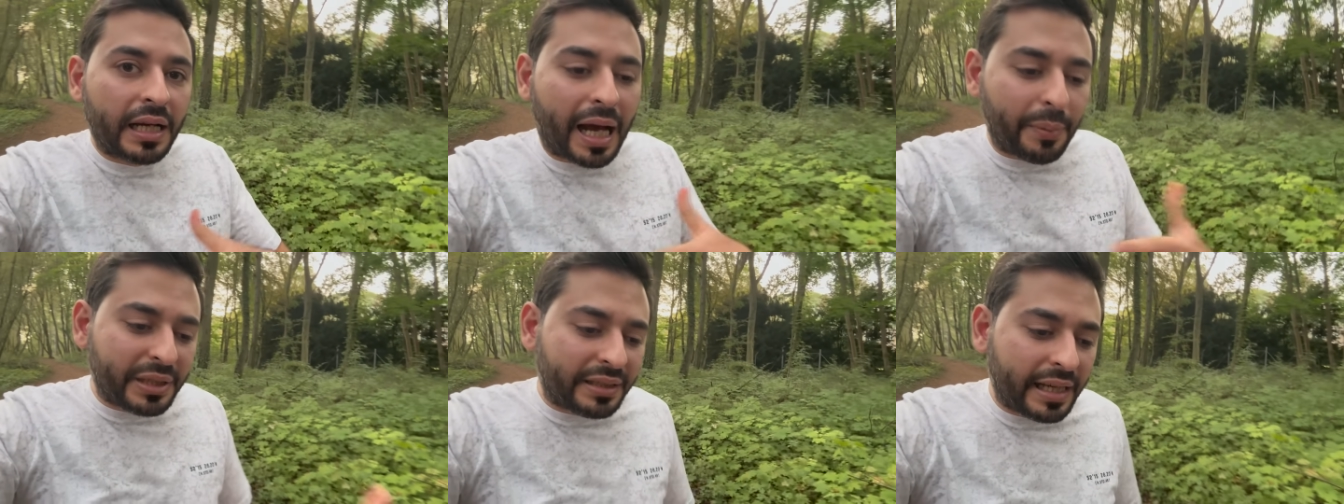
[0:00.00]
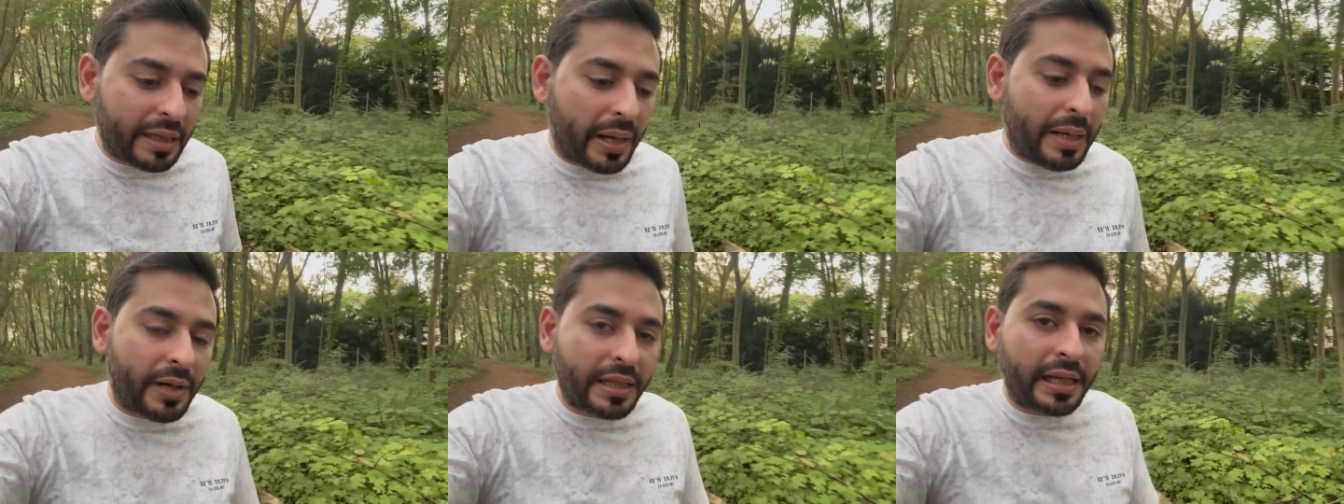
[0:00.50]
عم يتهم
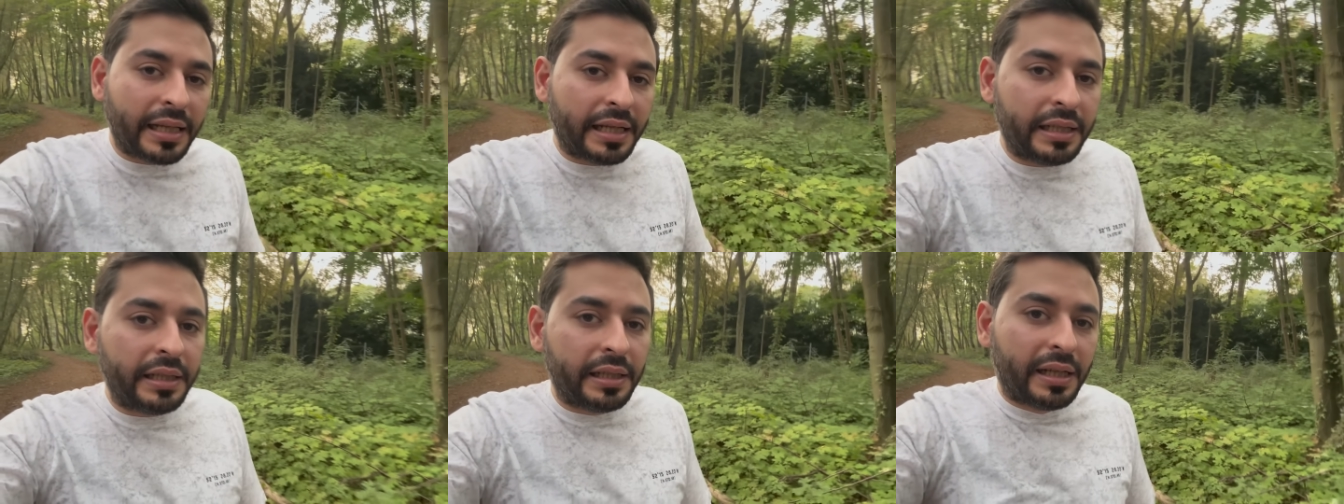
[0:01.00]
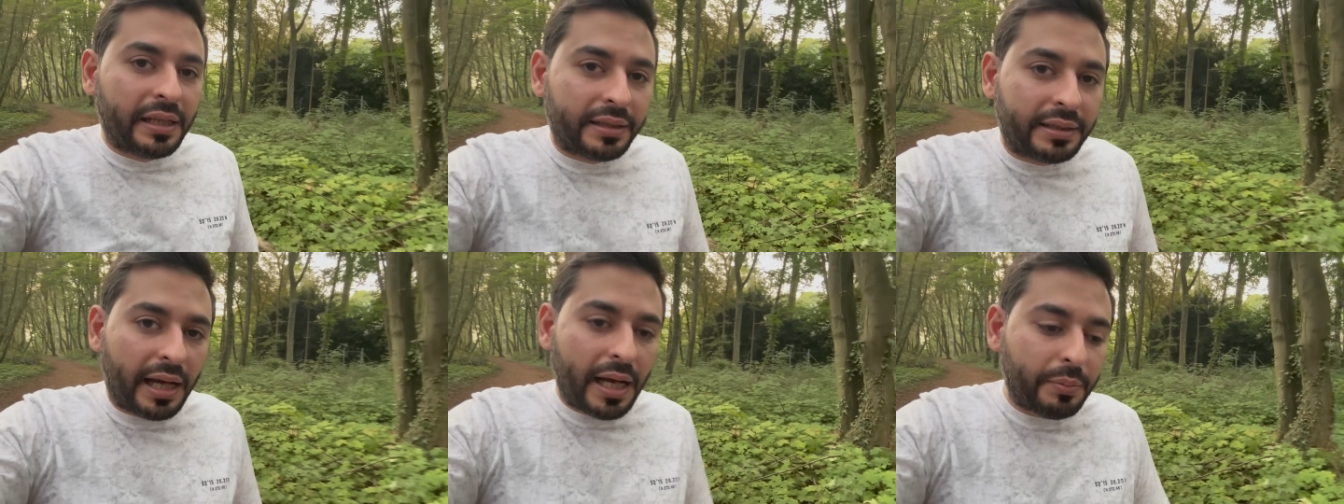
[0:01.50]
المانيا يعني
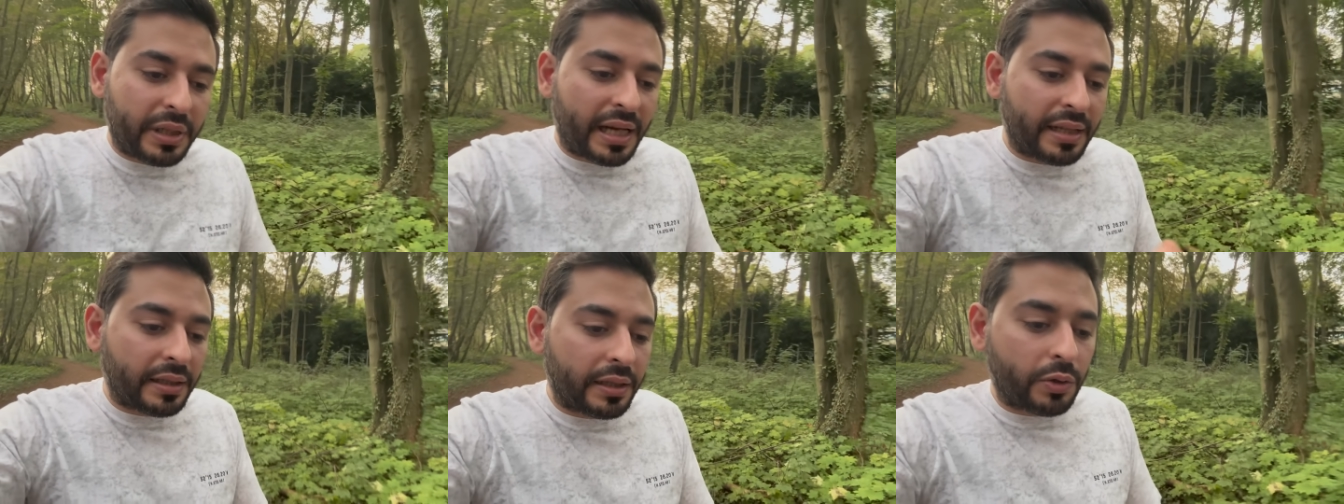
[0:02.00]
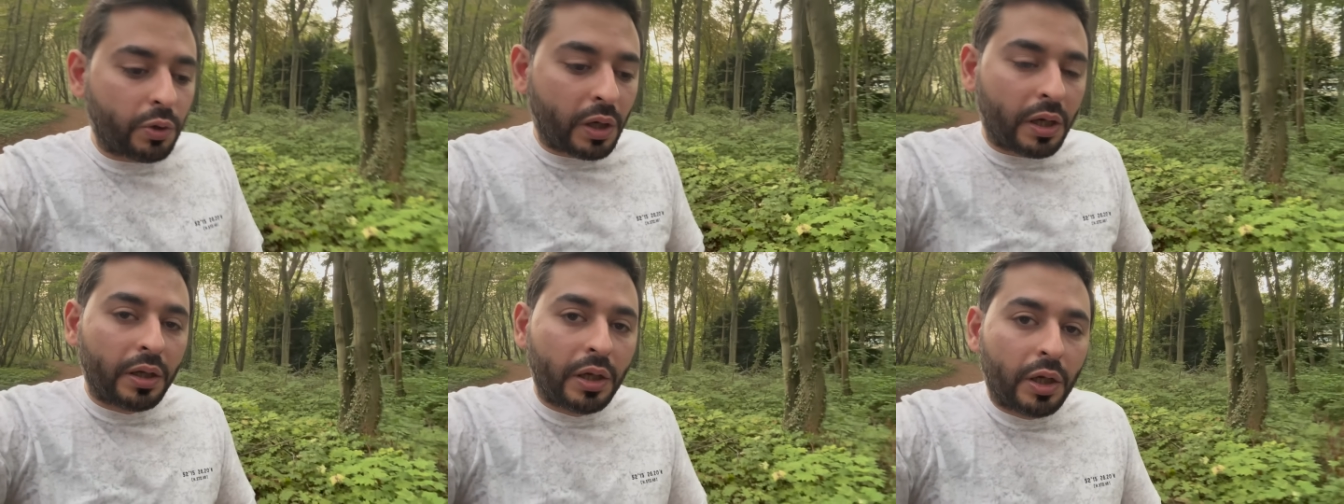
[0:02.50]
تهم من هذا النوع